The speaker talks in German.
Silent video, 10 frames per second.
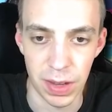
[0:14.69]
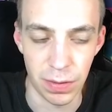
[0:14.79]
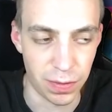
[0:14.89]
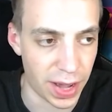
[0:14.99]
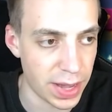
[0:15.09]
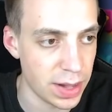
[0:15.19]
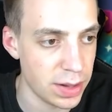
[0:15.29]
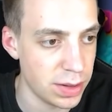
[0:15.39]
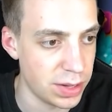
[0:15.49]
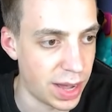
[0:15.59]

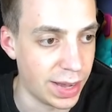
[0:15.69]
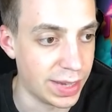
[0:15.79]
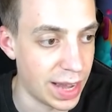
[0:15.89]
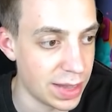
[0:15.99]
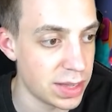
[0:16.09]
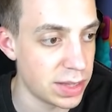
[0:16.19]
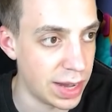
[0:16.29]
weil ich ein ganz,